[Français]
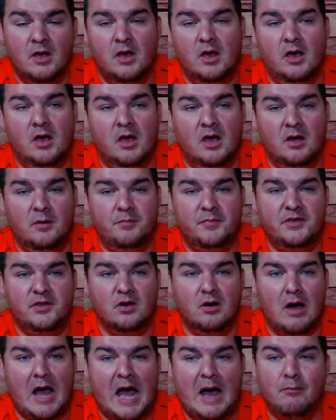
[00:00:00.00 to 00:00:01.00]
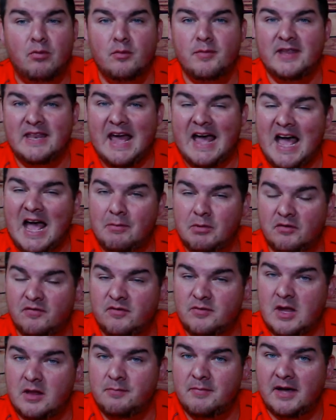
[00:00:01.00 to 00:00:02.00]
euh, puis il y a Abominable, le
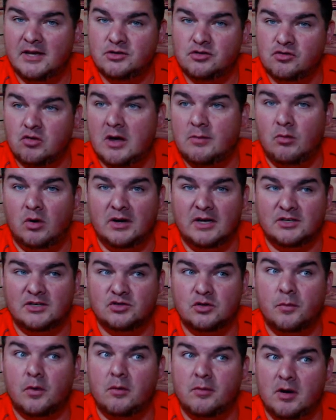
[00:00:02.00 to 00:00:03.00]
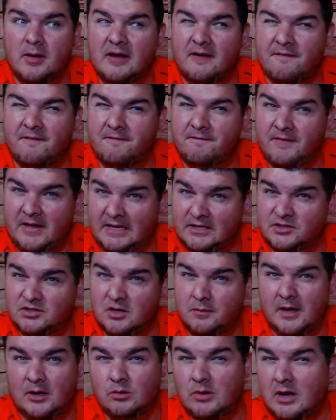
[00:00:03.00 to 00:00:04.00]
film d'animation, je vais avec mon garçon probablement en fin de
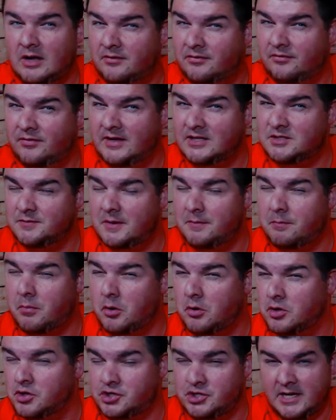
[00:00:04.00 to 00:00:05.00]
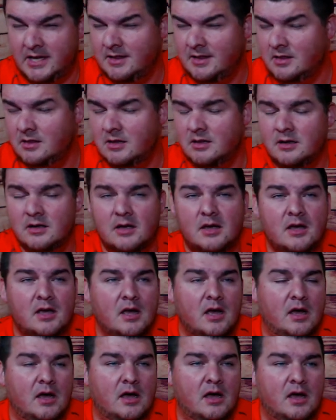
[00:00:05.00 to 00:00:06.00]
semaine ou la fin de semaine prochaine.
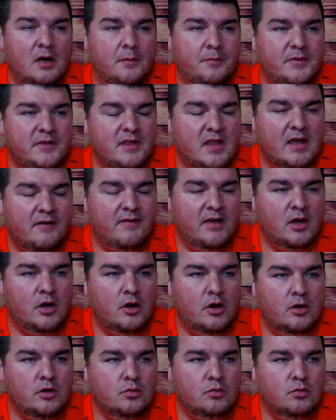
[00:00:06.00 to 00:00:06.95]
Euh, puis il y en avait un